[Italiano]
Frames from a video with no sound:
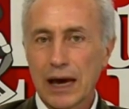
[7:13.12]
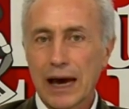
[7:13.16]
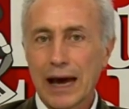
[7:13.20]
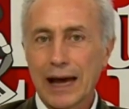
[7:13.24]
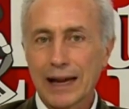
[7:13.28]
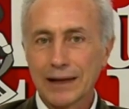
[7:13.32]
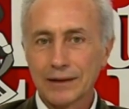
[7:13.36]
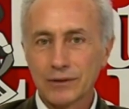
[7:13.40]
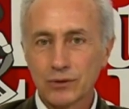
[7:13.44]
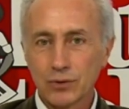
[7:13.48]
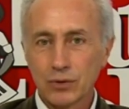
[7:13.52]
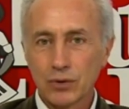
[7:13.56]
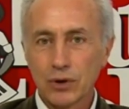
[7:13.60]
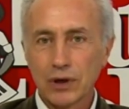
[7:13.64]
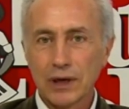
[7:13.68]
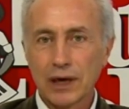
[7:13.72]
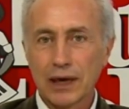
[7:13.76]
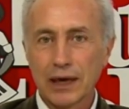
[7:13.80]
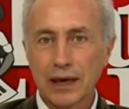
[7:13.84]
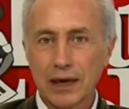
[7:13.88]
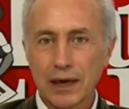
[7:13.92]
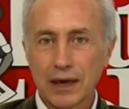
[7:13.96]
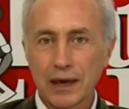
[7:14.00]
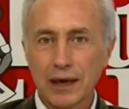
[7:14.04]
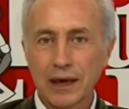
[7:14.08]
Altro
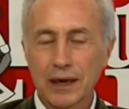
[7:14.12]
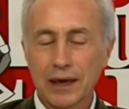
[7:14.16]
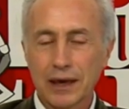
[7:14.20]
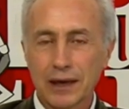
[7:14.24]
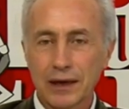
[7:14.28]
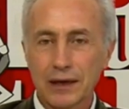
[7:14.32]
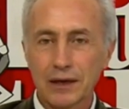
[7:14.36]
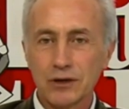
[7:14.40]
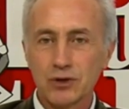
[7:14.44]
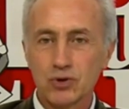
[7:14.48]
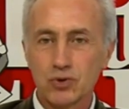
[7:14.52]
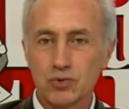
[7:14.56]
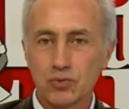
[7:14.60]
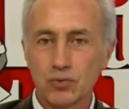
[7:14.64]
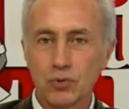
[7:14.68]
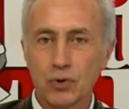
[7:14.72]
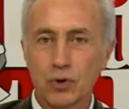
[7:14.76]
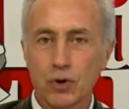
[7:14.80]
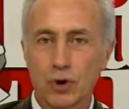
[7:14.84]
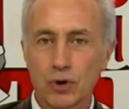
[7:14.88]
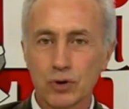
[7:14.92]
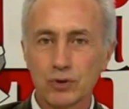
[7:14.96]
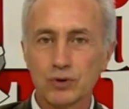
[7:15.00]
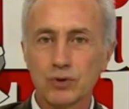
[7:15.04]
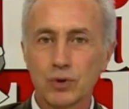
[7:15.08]
che nessun
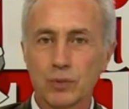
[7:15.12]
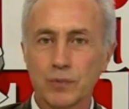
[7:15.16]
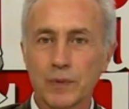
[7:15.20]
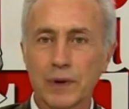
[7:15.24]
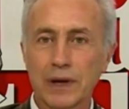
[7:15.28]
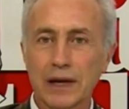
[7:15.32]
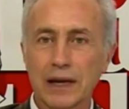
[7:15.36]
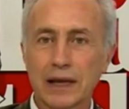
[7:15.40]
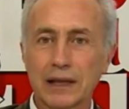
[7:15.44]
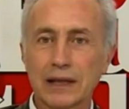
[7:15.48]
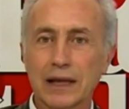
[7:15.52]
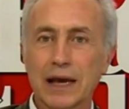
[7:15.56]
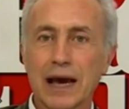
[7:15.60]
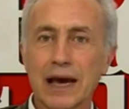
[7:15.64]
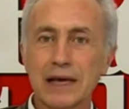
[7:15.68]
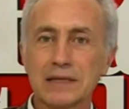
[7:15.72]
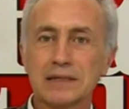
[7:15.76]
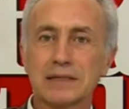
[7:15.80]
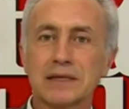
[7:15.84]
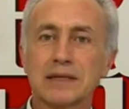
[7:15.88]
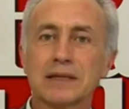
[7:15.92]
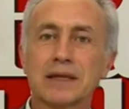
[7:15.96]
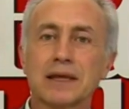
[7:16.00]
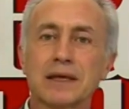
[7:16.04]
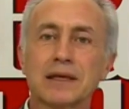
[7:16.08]
costo per le,
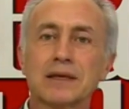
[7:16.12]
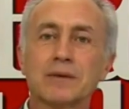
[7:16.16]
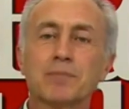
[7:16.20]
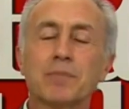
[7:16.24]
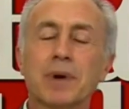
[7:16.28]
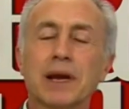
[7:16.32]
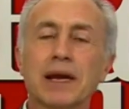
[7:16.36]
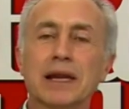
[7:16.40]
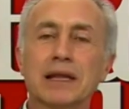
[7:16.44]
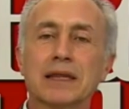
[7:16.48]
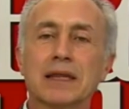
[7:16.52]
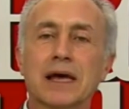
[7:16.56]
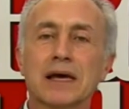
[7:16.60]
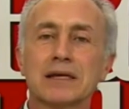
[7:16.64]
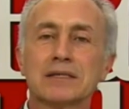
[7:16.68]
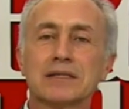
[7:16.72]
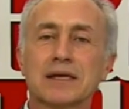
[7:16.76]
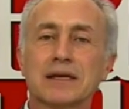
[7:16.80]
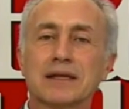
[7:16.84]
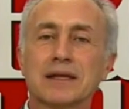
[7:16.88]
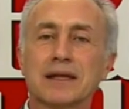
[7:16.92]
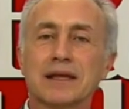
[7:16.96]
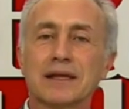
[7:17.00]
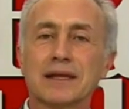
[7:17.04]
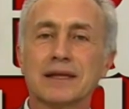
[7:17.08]
dei, per le
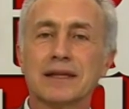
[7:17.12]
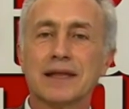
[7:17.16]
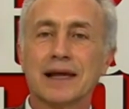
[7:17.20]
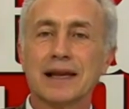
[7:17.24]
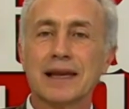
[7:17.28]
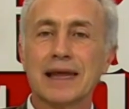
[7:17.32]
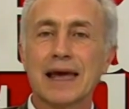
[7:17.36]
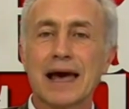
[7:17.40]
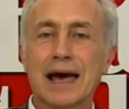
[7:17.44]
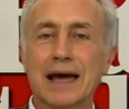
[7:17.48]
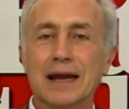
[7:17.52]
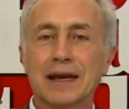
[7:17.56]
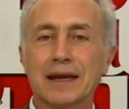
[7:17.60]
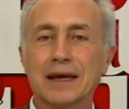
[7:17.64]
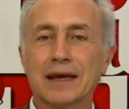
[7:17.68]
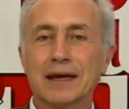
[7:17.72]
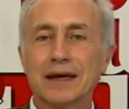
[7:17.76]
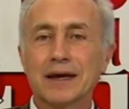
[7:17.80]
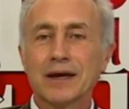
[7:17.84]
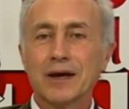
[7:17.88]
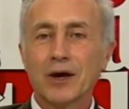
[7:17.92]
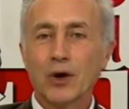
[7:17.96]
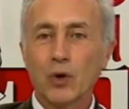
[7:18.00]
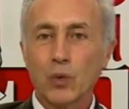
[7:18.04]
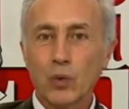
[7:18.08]
tasche degli italiani.
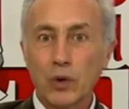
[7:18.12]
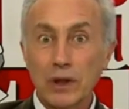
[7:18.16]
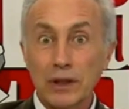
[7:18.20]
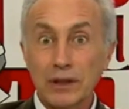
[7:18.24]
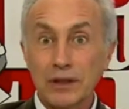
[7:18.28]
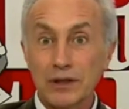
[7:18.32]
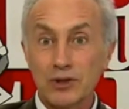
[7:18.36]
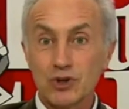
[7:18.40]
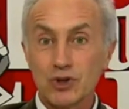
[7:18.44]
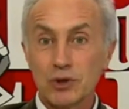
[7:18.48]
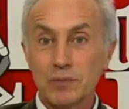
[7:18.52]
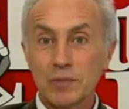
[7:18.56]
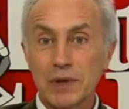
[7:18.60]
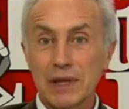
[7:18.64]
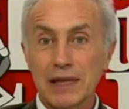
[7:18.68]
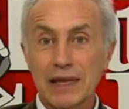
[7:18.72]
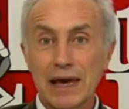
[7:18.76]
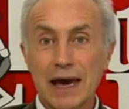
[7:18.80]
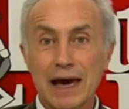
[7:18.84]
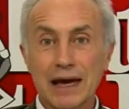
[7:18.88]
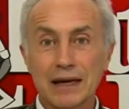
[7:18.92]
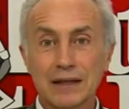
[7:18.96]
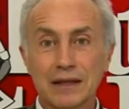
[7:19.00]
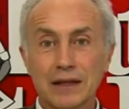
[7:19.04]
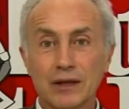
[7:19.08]
15
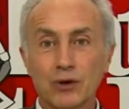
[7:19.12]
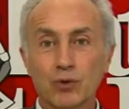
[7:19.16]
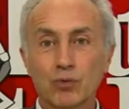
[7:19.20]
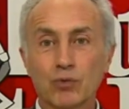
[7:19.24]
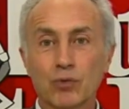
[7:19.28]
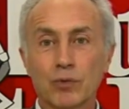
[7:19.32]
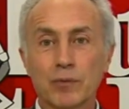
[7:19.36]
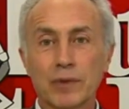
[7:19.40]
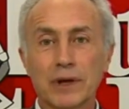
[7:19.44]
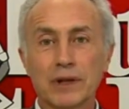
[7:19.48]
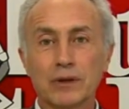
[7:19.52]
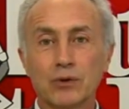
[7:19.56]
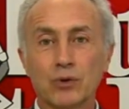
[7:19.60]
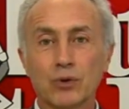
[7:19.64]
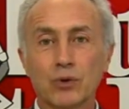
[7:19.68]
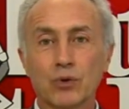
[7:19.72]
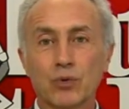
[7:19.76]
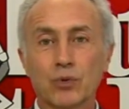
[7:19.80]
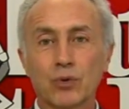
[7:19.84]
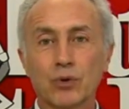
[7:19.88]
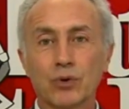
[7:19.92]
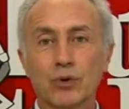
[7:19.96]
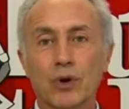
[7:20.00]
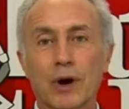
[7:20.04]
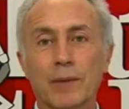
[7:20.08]
miliardi in un momento in
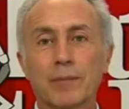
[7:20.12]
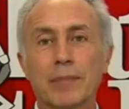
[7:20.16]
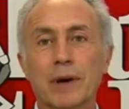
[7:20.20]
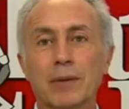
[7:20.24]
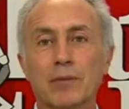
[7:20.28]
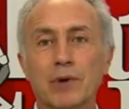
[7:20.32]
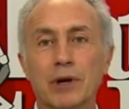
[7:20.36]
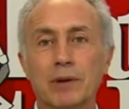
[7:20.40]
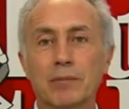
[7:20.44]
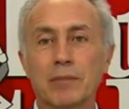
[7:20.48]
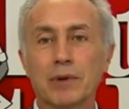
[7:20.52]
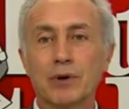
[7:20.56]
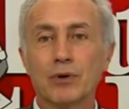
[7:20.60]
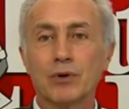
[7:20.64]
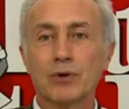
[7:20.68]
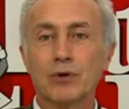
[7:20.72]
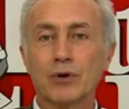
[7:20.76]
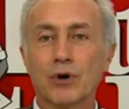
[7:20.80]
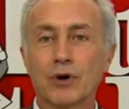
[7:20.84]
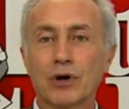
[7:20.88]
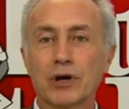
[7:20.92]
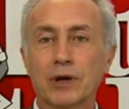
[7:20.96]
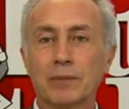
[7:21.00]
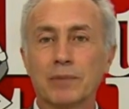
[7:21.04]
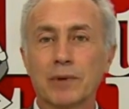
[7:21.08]
cui non abbiamo nemmeno gli
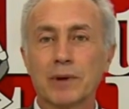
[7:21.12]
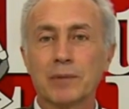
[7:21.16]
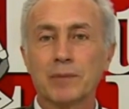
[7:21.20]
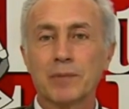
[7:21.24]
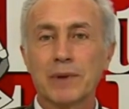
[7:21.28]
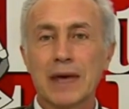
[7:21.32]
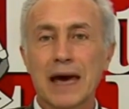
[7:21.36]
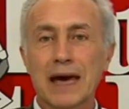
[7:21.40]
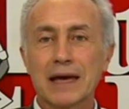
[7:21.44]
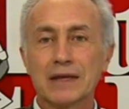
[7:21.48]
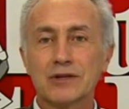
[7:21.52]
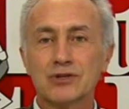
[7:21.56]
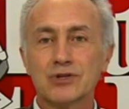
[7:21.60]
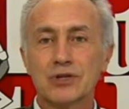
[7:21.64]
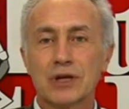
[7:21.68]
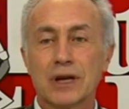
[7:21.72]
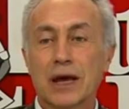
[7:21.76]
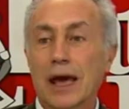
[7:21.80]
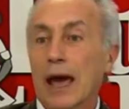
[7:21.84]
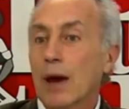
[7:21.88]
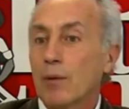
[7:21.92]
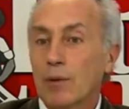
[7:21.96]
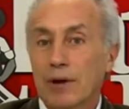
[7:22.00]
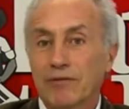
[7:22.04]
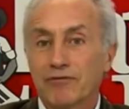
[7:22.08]
occhi per
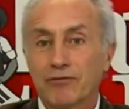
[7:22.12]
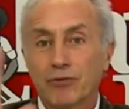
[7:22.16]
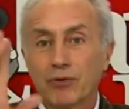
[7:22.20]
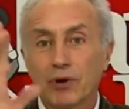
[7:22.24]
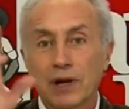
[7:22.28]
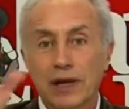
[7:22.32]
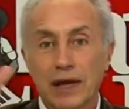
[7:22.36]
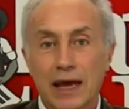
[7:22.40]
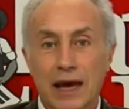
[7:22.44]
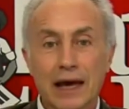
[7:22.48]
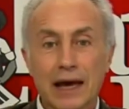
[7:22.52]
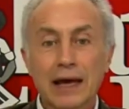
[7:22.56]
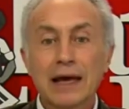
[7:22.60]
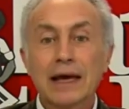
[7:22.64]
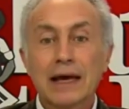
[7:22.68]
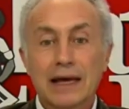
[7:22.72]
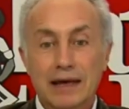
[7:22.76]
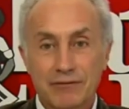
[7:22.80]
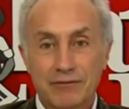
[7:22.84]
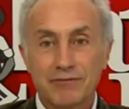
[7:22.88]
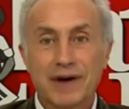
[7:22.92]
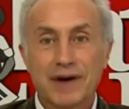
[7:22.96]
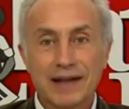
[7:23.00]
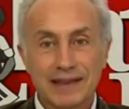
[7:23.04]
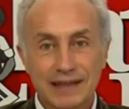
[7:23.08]
piangere, è una follia.
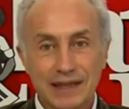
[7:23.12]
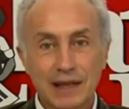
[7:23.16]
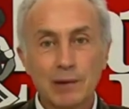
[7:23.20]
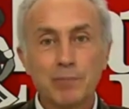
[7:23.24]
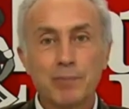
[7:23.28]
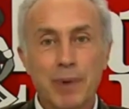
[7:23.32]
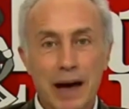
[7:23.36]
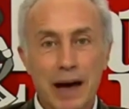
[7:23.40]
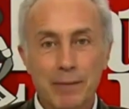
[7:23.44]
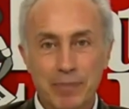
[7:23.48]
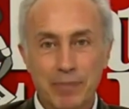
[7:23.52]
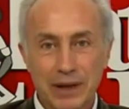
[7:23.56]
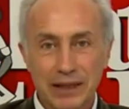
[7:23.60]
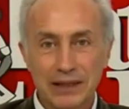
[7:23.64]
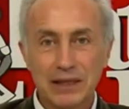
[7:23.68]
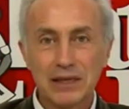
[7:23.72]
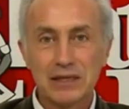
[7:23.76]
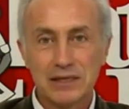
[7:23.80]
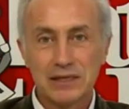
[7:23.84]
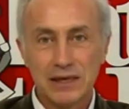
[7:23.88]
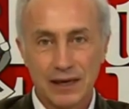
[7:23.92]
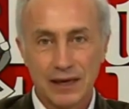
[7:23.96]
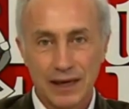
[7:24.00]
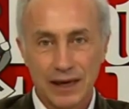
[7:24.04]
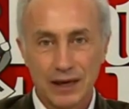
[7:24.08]
Infatti allora. il Papa
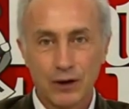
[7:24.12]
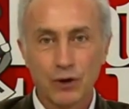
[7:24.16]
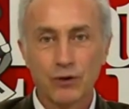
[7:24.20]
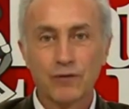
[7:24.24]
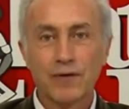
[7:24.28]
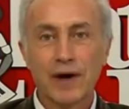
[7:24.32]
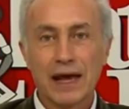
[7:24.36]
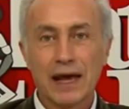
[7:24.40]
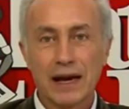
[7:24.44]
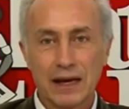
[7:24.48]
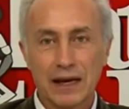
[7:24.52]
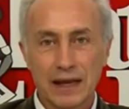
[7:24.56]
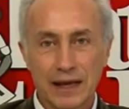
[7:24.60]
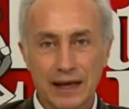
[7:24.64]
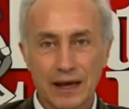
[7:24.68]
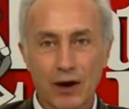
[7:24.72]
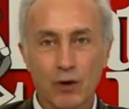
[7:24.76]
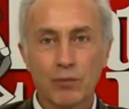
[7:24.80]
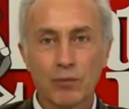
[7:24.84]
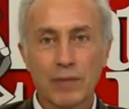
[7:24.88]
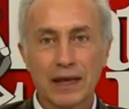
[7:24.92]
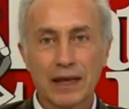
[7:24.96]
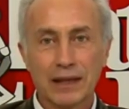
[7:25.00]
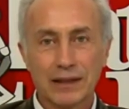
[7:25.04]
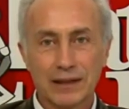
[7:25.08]
disse che i governi che
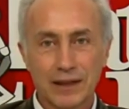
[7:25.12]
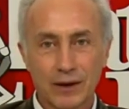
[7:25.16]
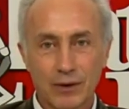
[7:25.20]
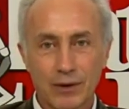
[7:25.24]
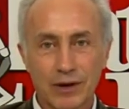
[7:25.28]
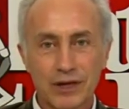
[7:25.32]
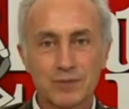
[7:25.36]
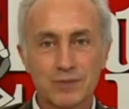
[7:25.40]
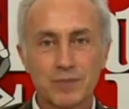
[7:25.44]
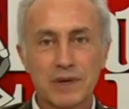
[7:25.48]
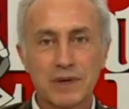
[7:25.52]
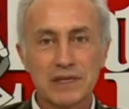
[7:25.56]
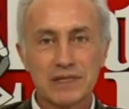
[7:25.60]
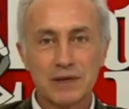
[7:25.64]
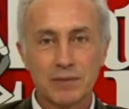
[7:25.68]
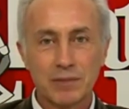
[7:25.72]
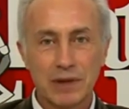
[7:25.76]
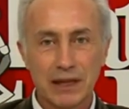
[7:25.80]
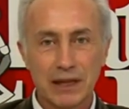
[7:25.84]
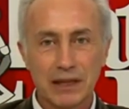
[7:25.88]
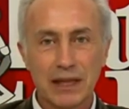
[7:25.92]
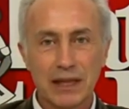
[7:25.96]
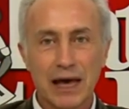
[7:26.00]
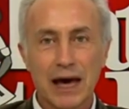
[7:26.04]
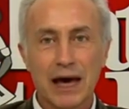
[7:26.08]
aumentano la spesa
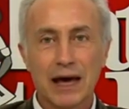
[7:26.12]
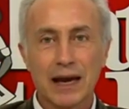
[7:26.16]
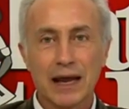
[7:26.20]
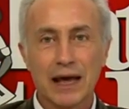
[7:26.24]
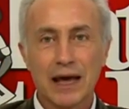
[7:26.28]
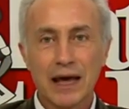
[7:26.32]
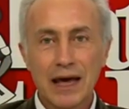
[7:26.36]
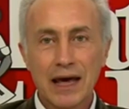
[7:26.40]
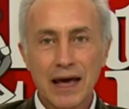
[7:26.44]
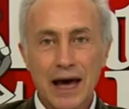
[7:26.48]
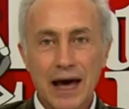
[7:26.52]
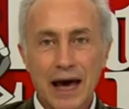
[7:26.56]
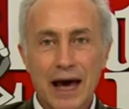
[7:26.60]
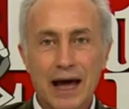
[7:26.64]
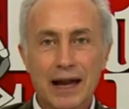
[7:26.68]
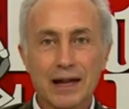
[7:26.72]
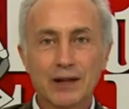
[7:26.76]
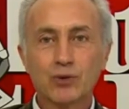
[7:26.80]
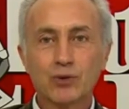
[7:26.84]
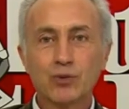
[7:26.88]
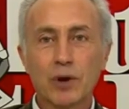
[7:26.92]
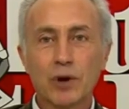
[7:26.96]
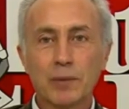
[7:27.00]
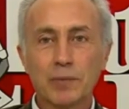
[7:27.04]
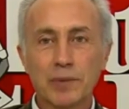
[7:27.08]
militare al
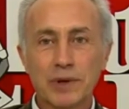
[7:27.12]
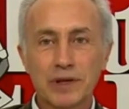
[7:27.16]
2%